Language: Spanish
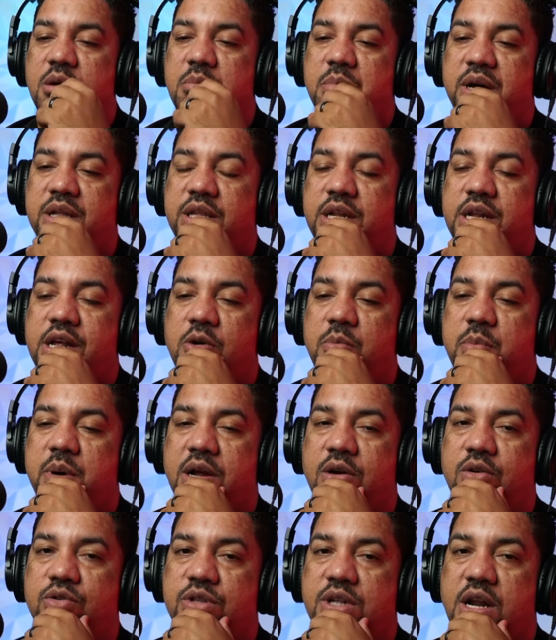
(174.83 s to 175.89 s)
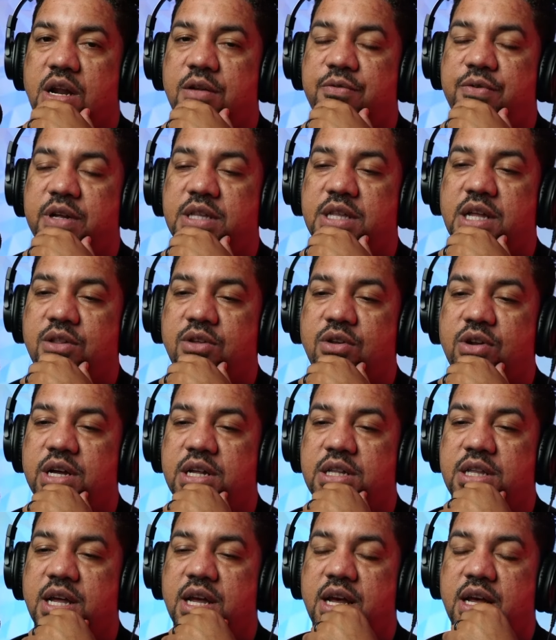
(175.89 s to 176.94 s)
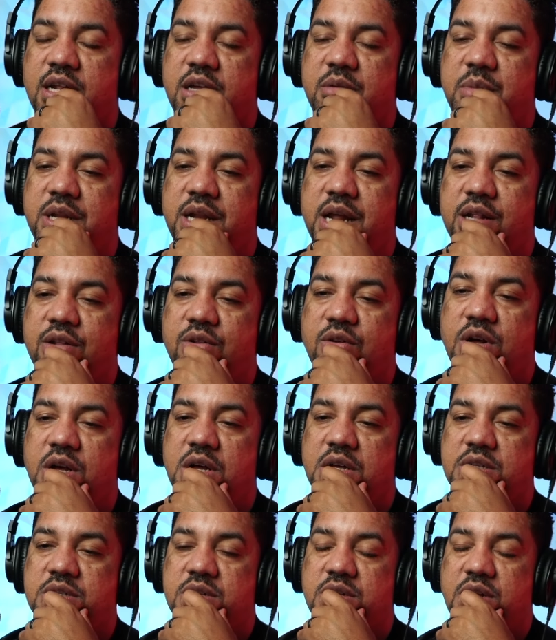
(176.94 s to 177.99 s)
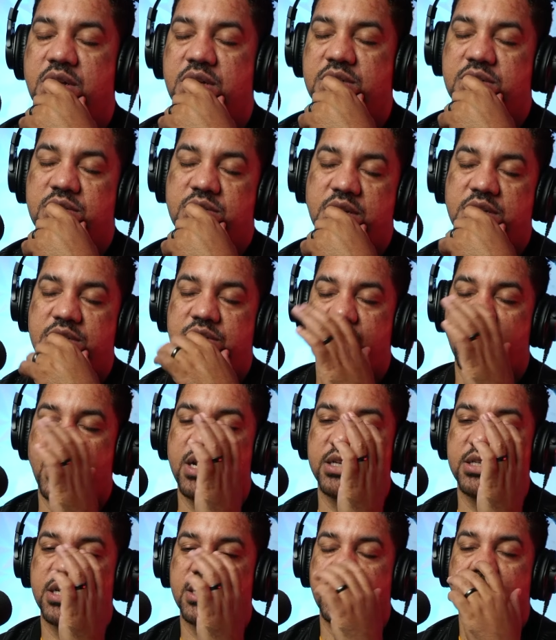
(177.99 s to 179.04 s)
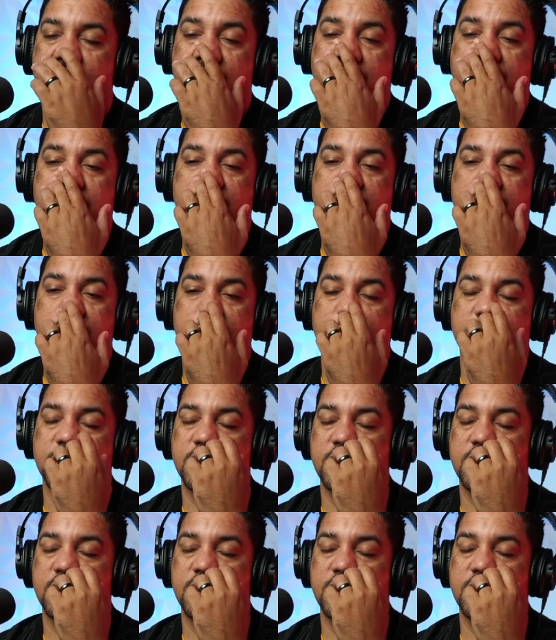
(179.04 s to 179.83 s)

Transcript: más dinero para comprar el fentanol que está eliminando a, a nacionales estadounidenses.